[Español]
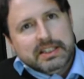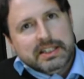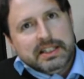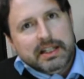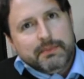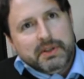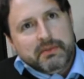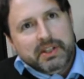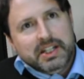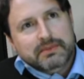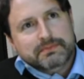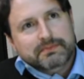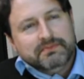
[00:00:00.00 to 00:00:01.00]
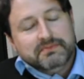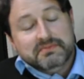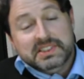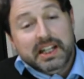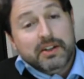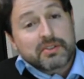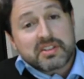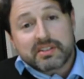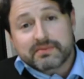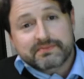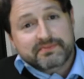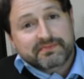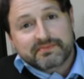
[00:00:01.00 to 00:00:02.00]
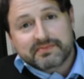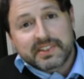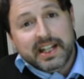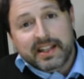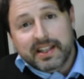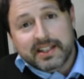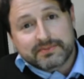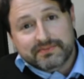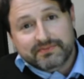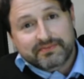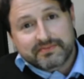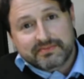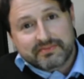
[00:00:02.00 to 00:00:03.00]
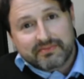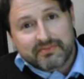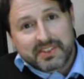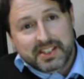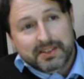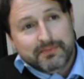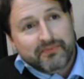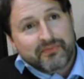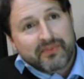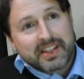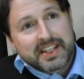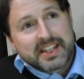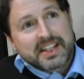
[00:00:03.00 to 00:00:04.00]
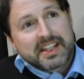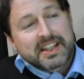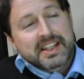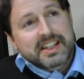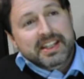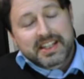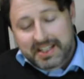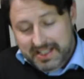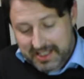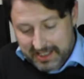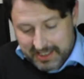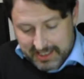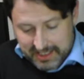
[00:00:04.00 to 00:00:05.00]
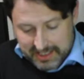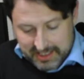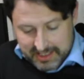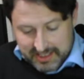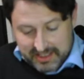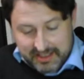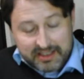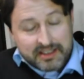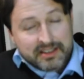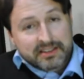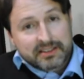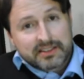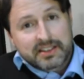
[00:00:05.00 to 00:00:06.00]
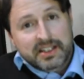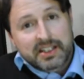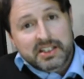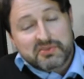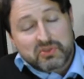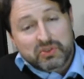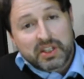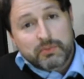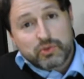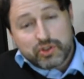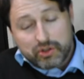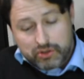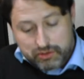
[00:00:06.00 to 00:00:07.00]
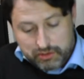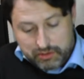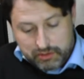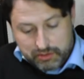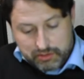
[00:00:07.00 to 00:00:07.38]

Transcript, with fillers: ¿En la primera? Ya no sé. La edad. ¿eh? Y, y disfruté mucho con,